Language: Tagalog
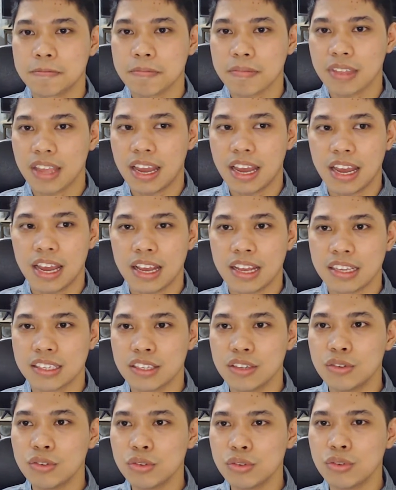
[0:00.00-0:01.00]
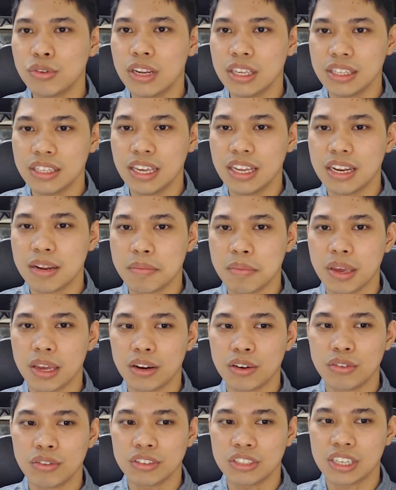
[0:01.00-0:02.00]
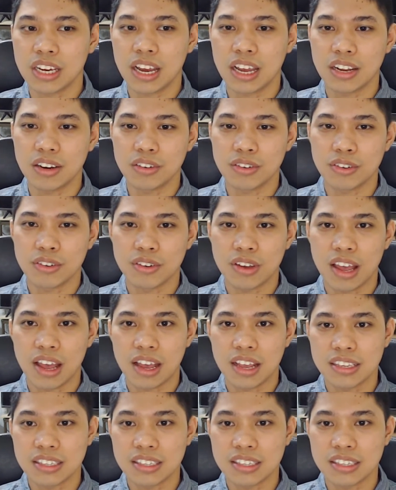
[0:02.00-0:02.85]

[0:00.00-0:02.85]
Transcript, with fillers: uh, sinusulat niya na merong siyang ano uh,